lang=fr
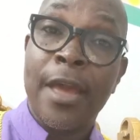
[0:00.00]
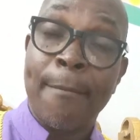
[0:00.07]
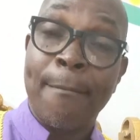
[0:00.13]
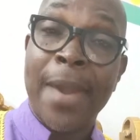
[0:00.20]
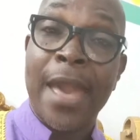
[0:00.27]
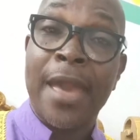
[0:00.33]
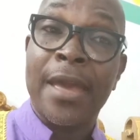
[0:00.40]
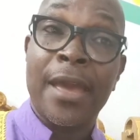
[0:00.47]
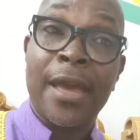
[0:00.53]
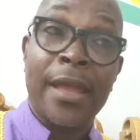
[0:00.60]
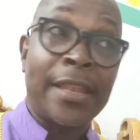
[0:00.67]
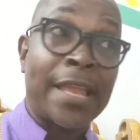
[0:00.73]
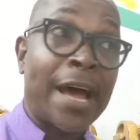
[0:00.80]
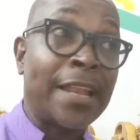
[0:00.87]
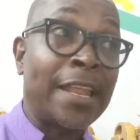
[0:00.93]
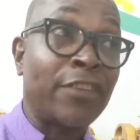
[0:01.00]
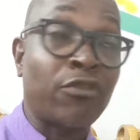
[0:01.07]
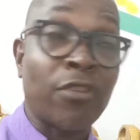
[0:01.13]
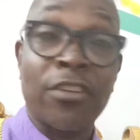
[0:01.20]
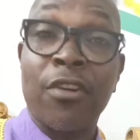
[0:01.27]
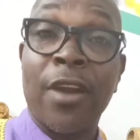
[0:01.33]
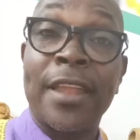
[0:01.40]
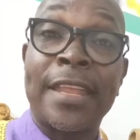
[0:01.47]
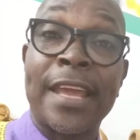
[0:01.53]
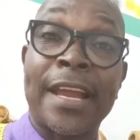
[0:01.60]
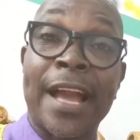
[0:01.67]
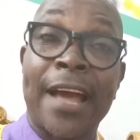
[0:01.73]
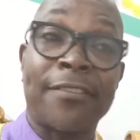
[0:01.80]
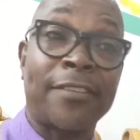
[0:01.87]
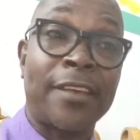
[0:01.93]
Mais dans les choses qui ont été
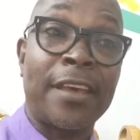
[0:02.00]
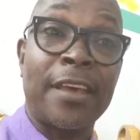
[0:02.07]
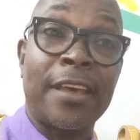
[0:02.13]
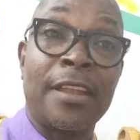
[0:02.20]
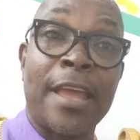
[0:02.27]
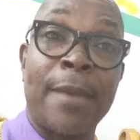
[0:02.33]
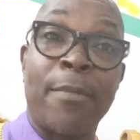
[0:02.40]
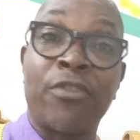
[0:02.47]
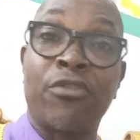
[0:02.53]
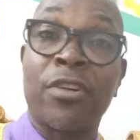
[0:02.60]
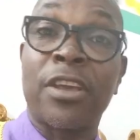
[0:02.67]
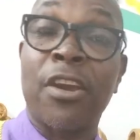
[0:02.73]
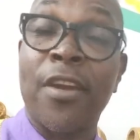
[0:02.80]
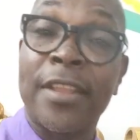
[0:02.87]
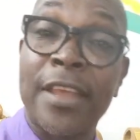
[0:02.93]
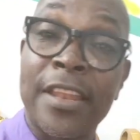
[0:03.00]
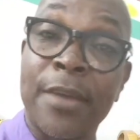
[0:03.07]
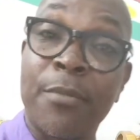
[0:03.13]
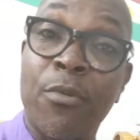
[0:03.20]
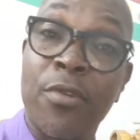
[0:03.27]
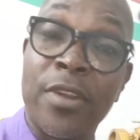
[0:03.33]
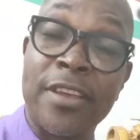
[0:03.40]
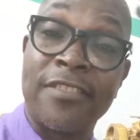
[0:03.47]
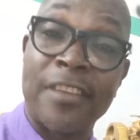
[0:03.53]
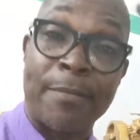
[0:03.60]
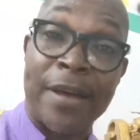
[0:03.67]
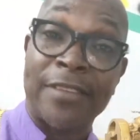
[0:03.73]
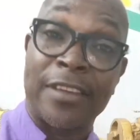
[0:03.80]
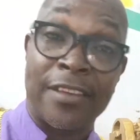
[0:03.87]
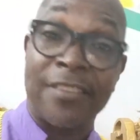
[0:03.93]
cassées, des maisons qui ont été démolies, je ne sais
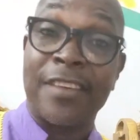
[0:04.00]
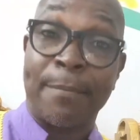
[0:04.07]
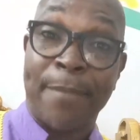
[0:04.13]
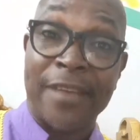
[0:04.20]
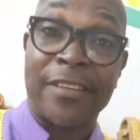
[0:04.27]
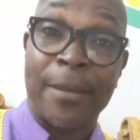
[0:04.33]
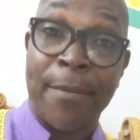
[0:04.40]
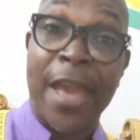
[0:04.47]
pas ce qui s'est passé.